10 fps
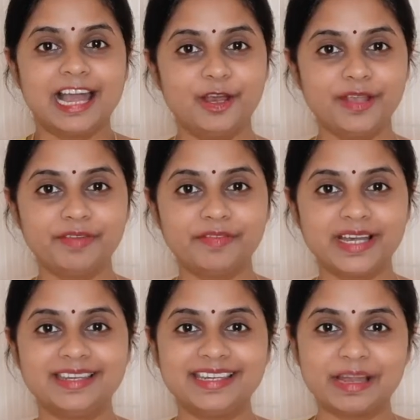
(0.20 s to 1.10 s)
హలో
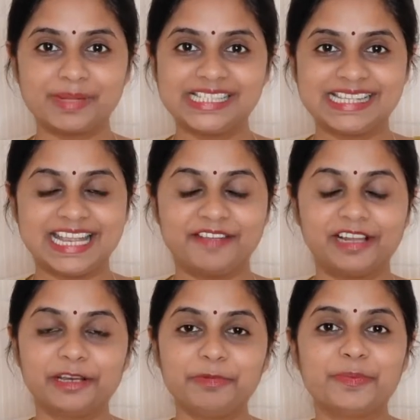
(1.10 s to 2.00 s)
ఎవ్రీవన్ నమస్తే
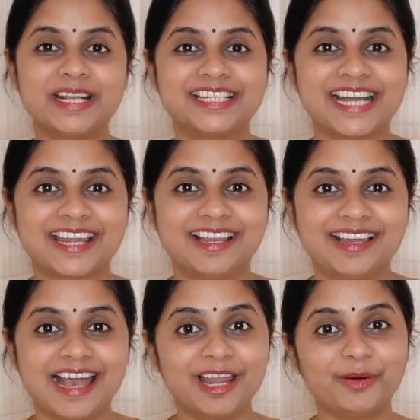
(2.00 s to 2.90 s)
వెల్కమ్ టు మై ఛానల్
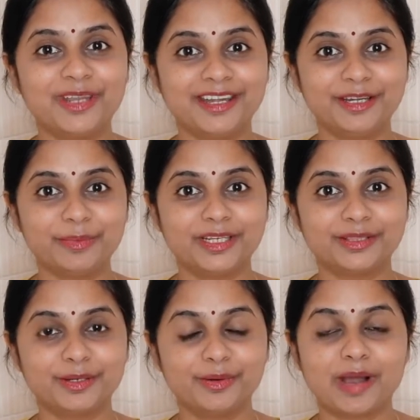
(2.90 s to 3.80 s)
ఎలా ఉన్నారండి
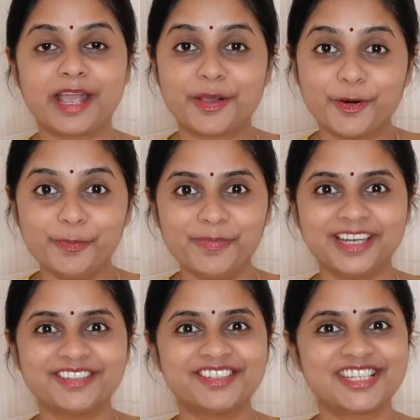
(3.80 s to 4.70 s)
మీరందరూ ఐ హోప్
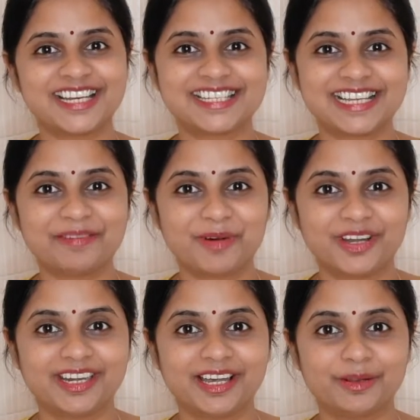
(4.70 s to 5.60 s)
మీరందరూ చాలా చాలా
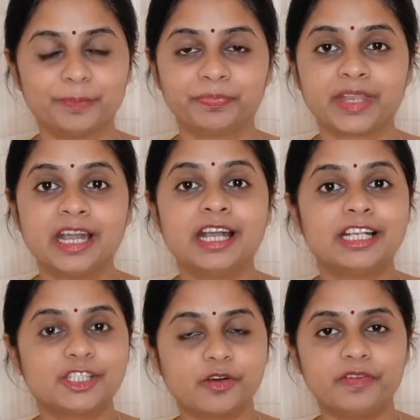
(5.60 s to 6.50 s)
బాగున్నారు
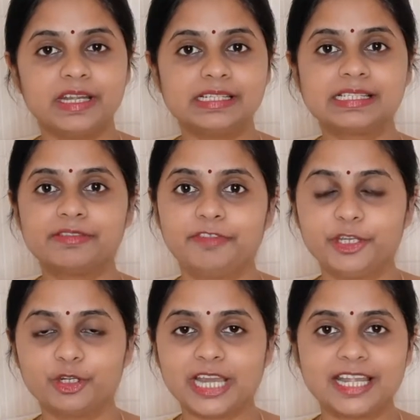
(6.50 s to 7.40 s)
సో ఫ్రెండ్స్
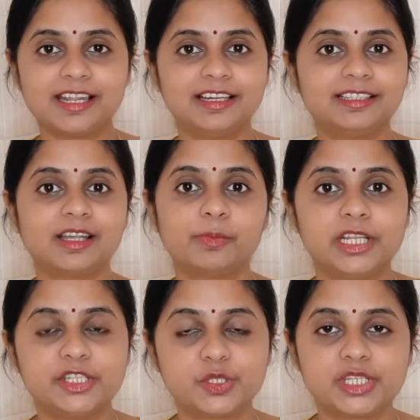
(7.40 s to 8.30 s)
వీడియో టైటిల్ అండ్
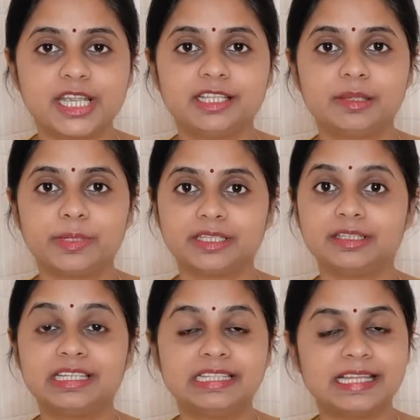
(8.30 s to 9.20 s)
థంబ్నైల్ చూసి అయితే మీ
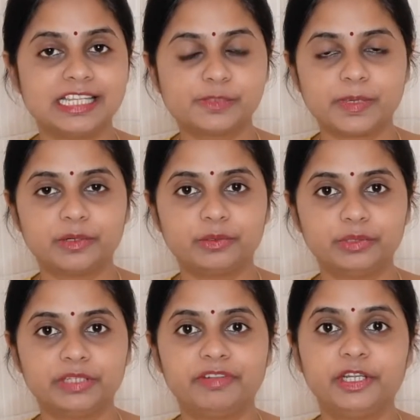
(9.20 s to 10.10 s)
అందరికీ తెలిసిపోయి
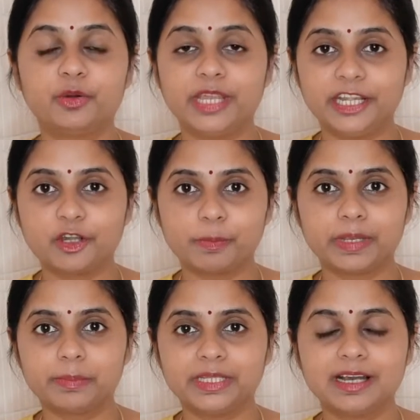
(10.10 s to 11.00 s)
ఉంటుంది వీడియో ఏ
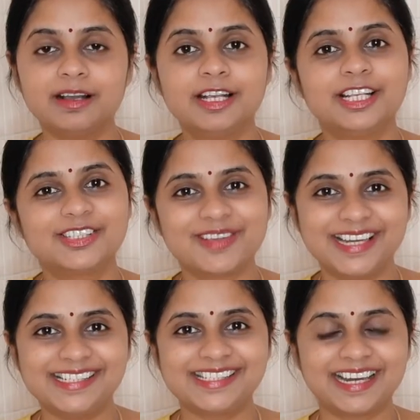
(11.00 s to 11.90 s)
టాపిక్ మీద సో లెట్